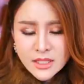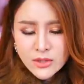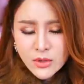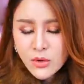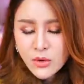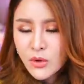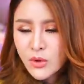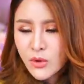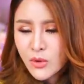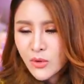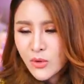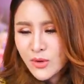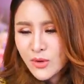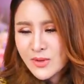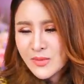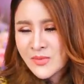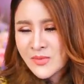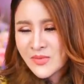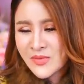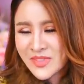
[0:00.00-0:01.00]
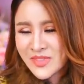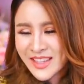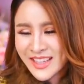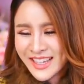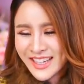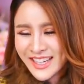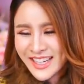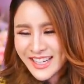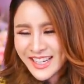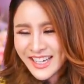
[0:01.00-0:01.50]
โธ่
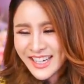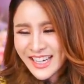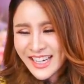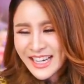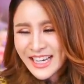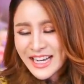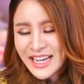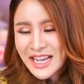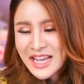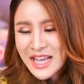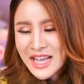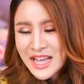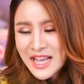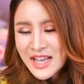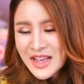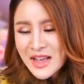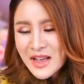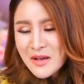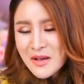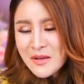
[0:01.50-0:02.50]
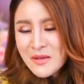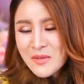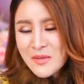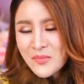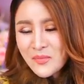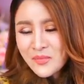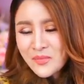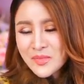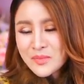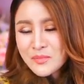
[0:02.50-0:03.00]
เอาแม่หนูขึ้นมาดิแช
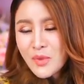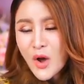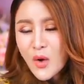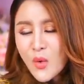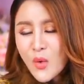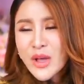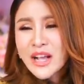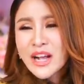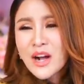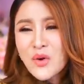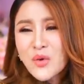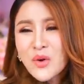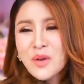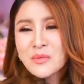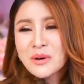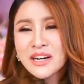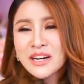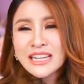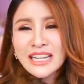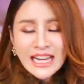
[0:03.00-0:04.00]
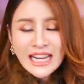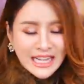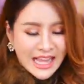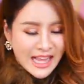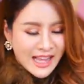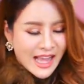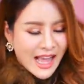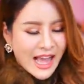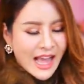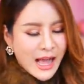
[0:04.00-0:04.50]
ร์เลยไหมพอคุยก็คุยเพลินกันไง
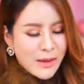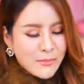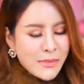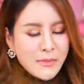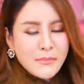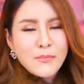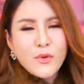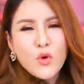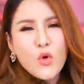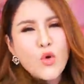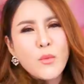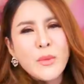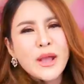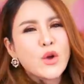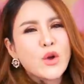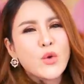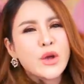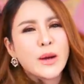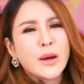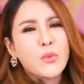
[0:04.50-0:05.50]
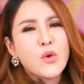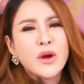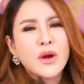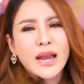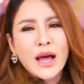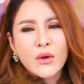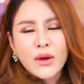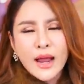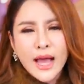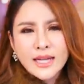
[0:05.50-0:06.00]
อ่ะครูไม่คุยกับพวก
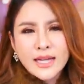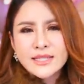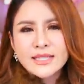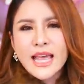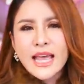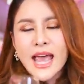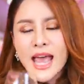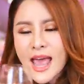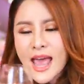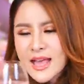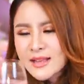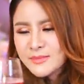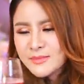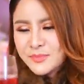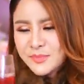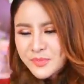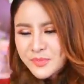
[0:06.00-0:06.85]
เราละแชร์